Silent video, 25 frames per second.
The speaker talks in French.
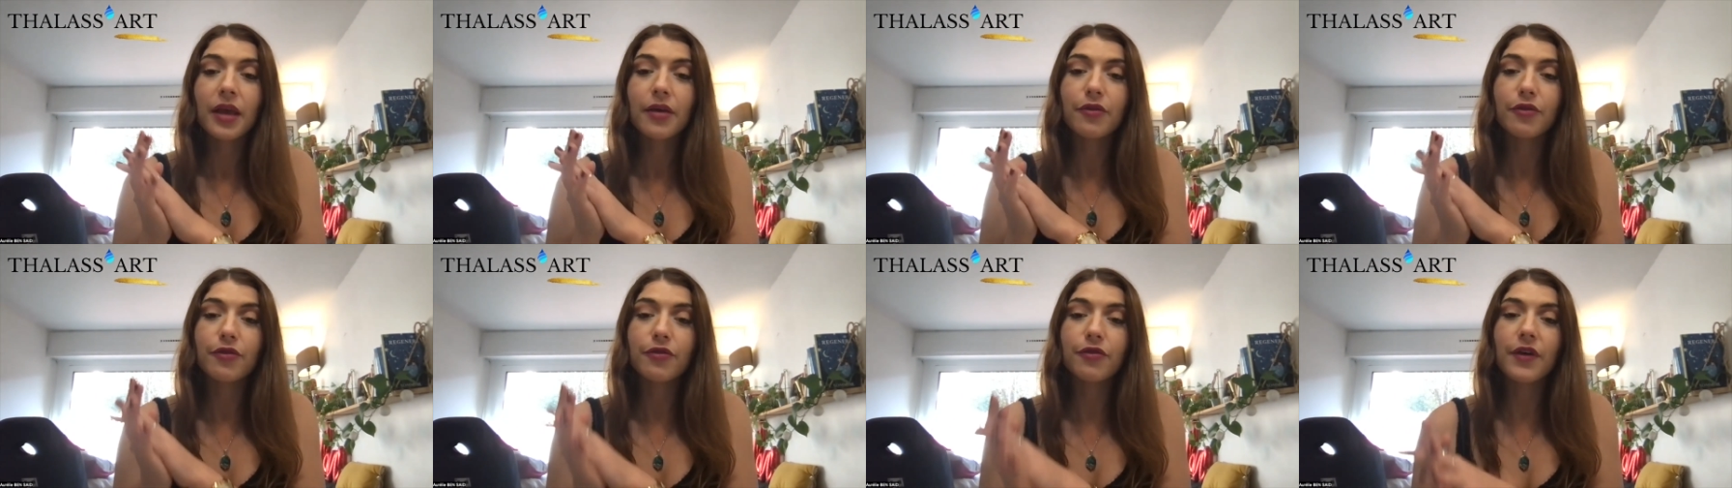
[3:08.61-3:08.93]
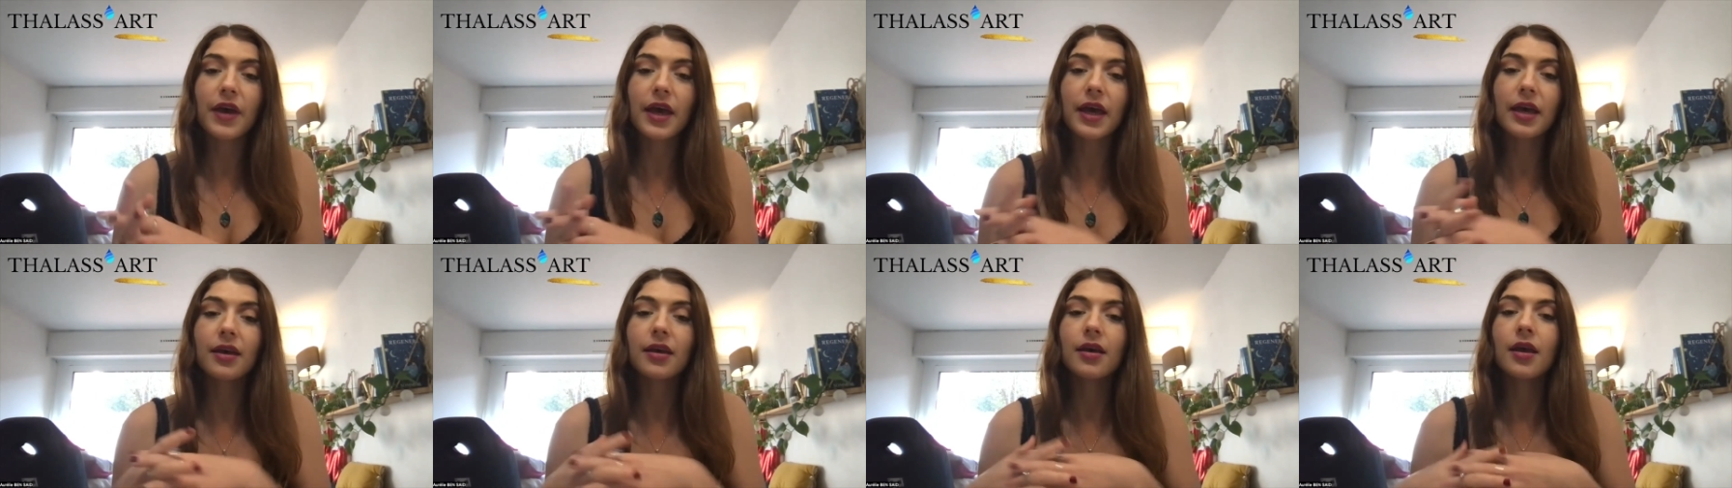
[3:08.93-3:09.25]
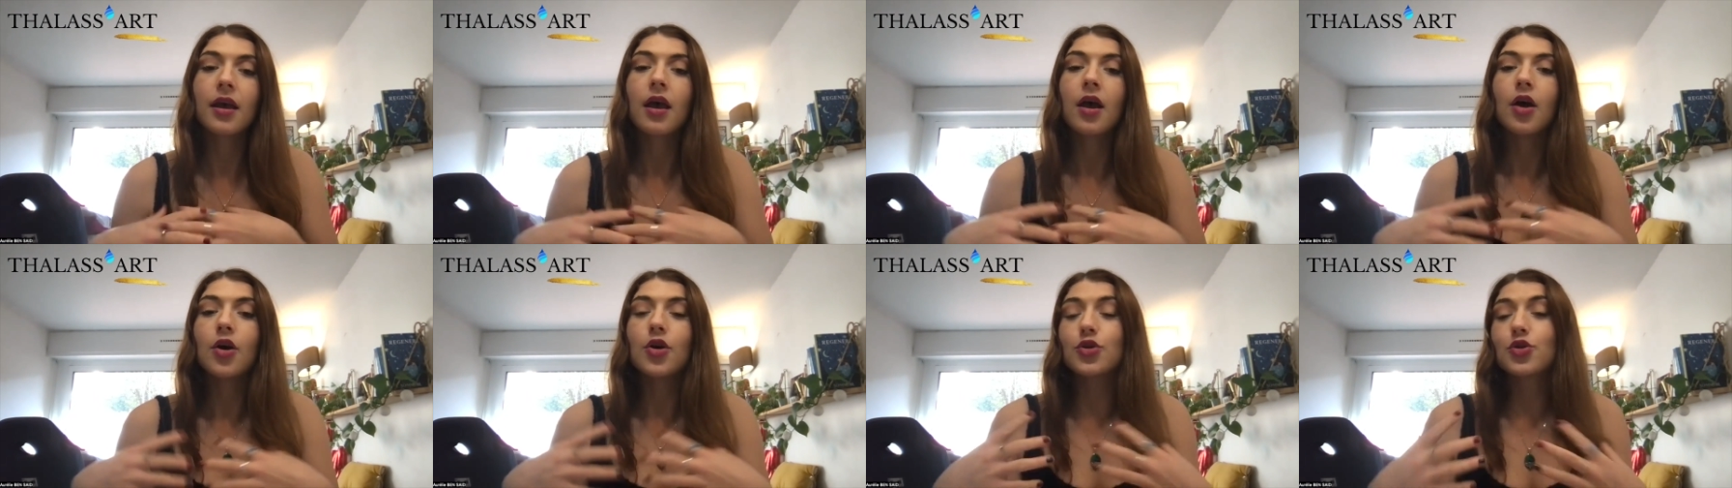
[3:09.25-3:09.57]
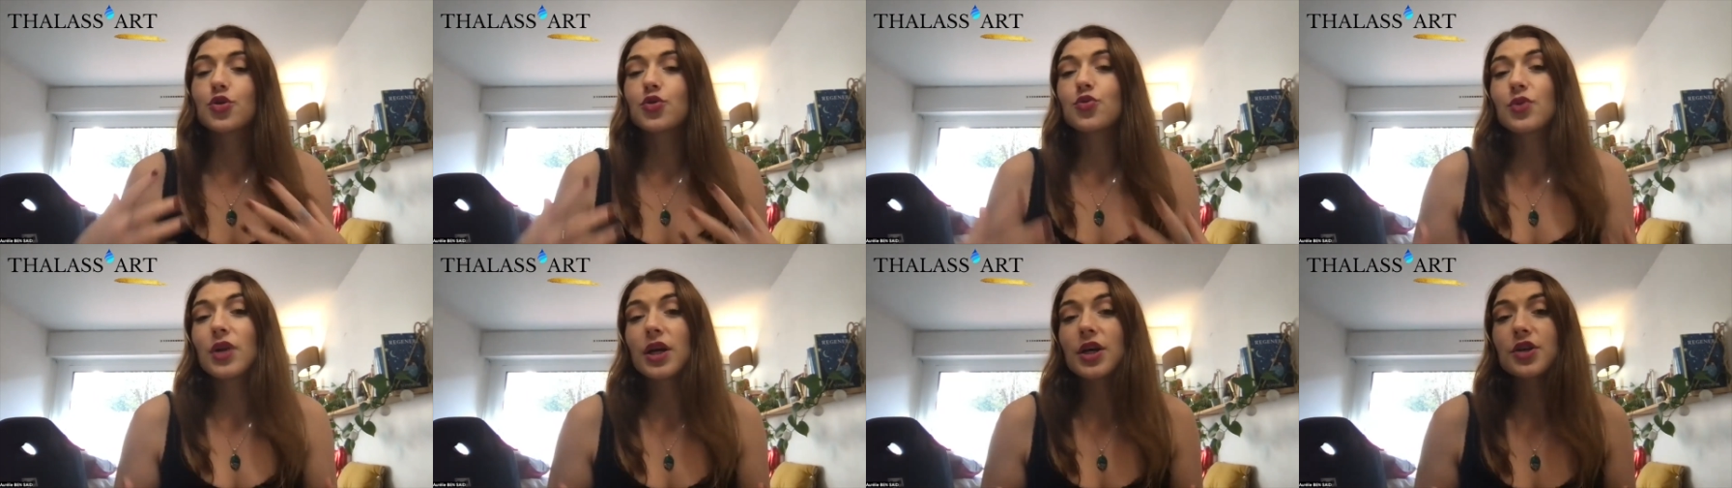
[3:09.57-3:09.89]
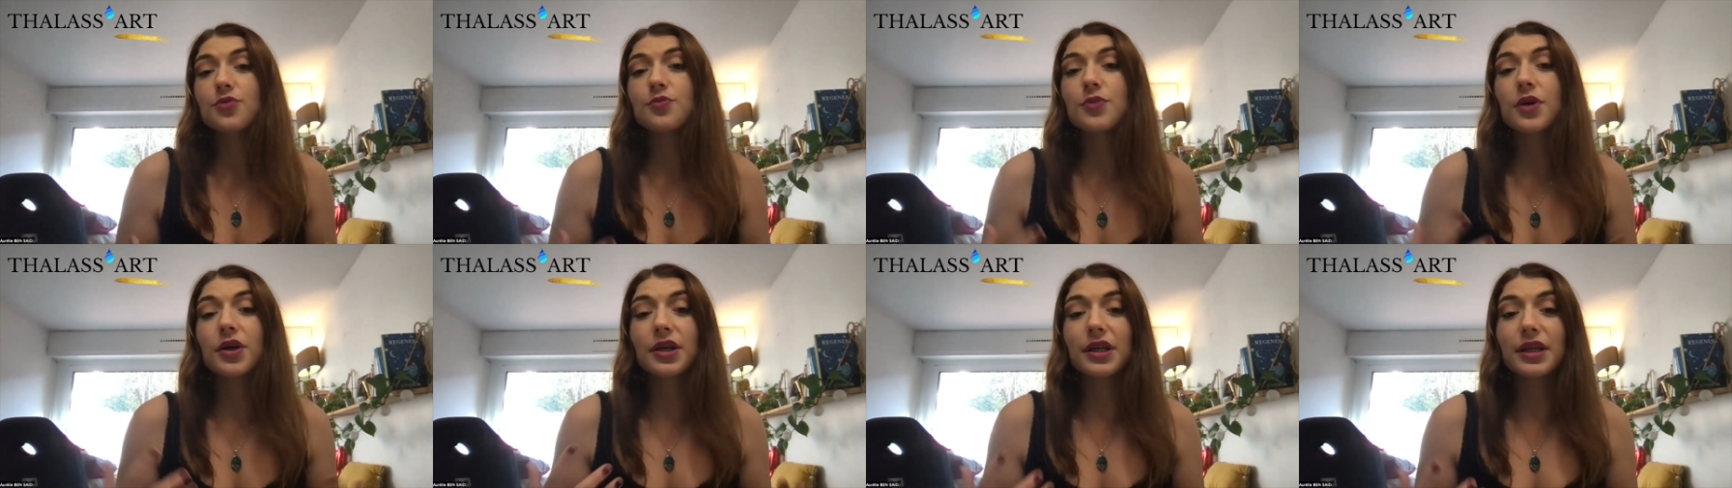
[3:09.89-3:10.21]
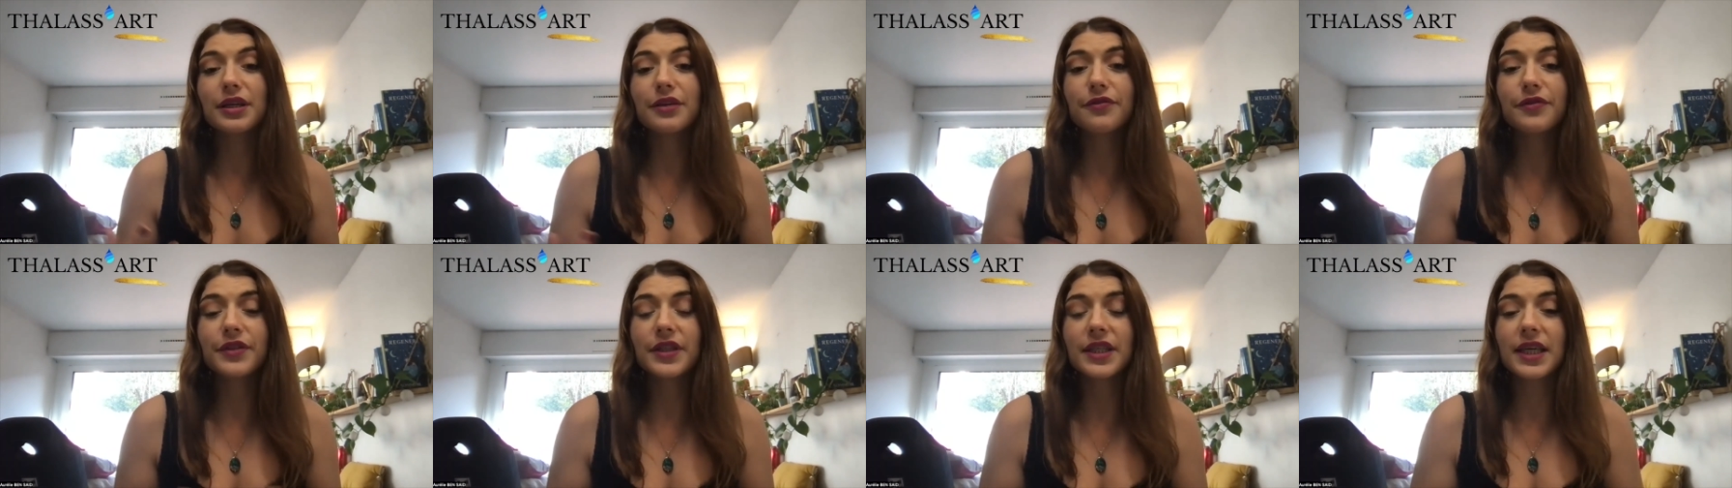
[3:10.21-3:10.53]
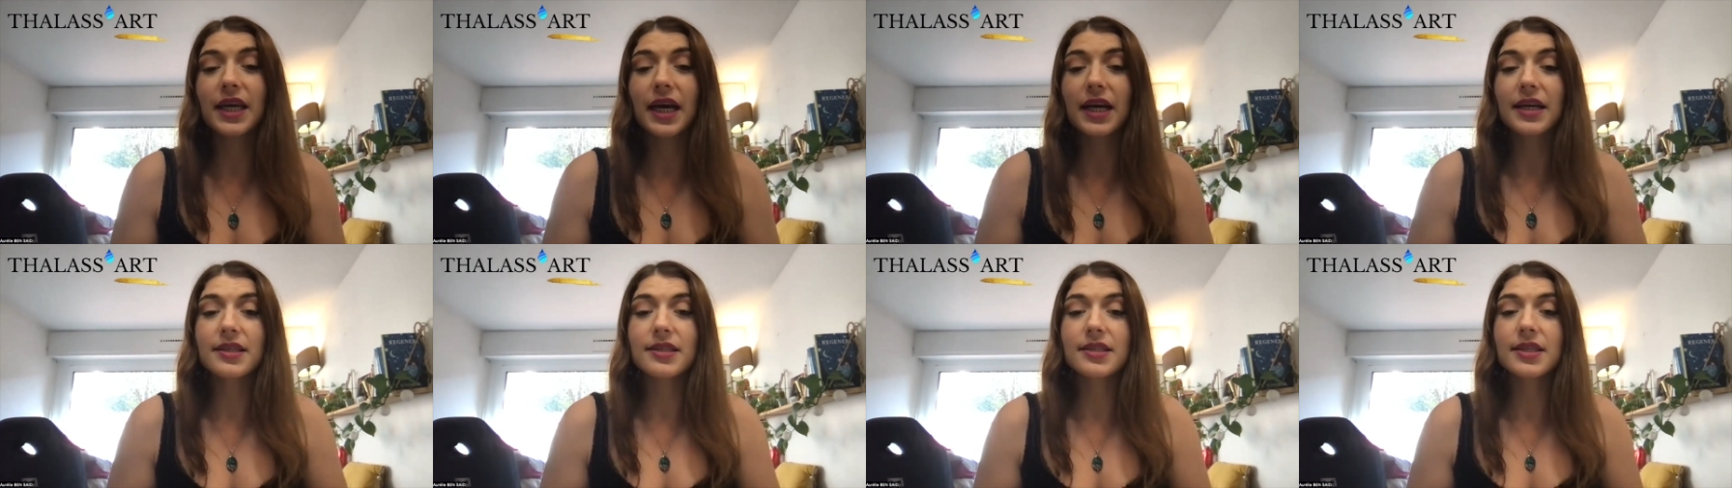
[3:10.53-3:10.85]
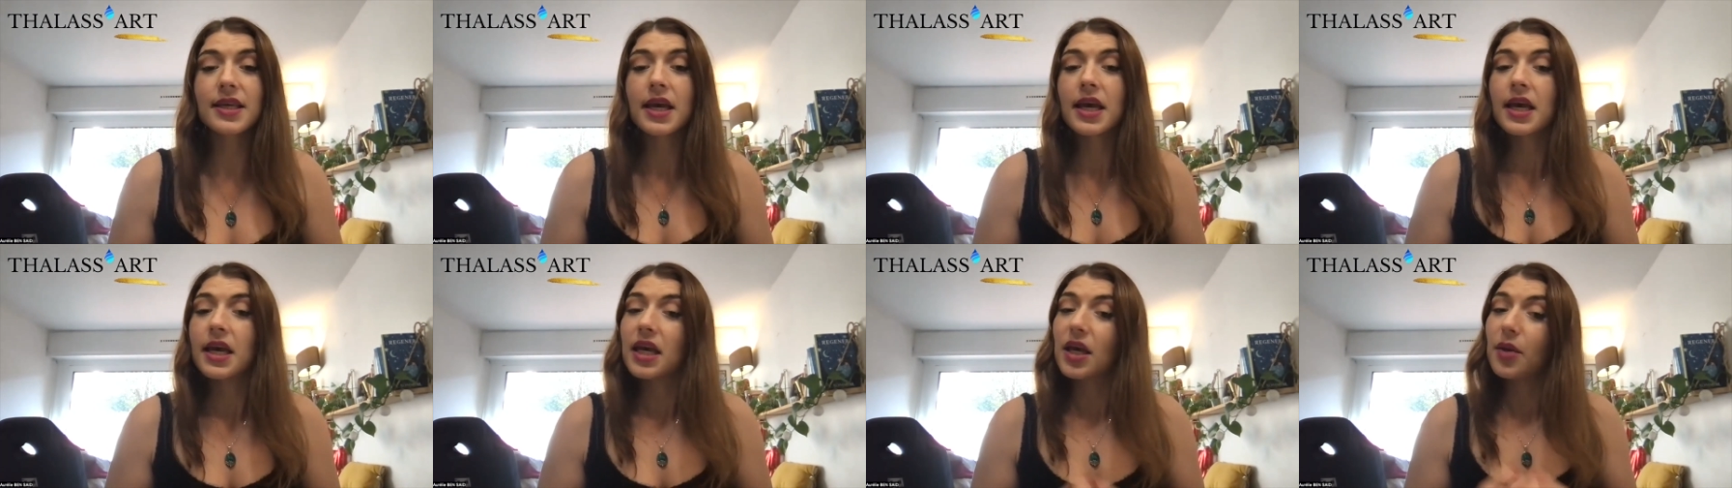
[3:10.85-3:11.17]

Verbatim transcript: vers un soulagement efficace.